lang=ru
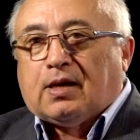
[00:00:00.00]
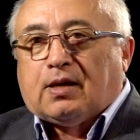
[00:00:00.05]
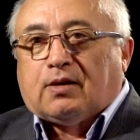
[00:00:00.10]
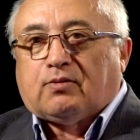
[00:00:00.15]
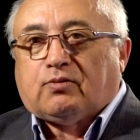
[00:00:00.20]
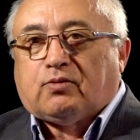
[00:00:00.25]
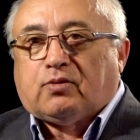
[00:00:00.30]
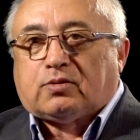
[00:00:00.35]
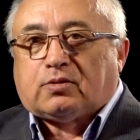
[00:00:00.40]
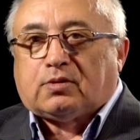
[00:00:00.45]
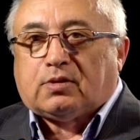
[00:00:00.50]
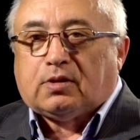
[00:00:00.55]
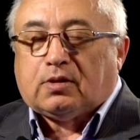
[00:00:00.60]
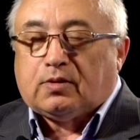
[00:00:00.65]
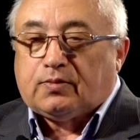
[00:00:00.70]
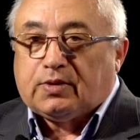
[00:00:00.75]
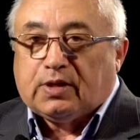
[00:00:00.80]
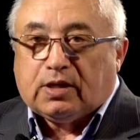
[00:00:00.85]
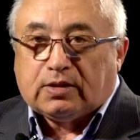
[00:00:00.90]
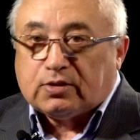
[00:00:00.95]
Вот. Э,
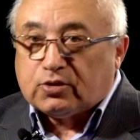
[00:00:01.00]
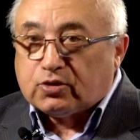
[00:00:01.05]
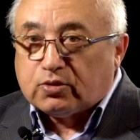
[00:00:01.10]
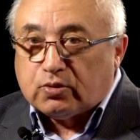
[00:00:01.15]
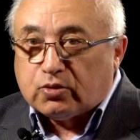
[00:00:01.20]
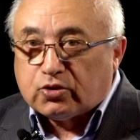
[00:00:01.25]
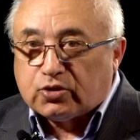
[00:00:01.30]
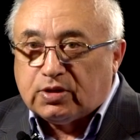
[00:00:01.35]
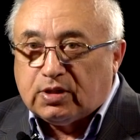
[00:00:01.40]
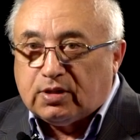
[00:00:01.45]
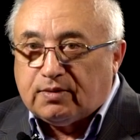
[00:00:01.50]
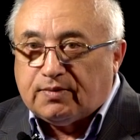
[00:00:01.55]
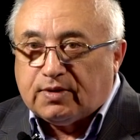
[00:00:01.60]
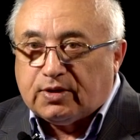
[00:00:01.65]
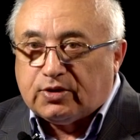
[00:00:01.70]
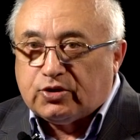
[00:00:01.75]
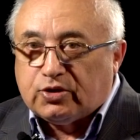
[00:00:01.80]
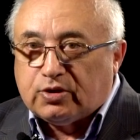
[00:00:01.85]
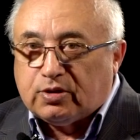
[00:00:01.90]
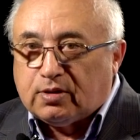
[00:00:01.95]
это сложные
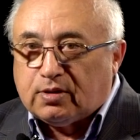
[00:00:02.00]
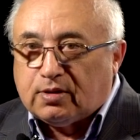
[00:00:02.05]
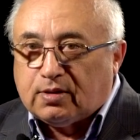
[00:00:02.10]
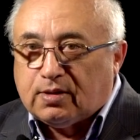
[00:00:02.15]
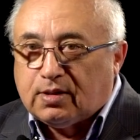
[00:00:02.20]
вещи.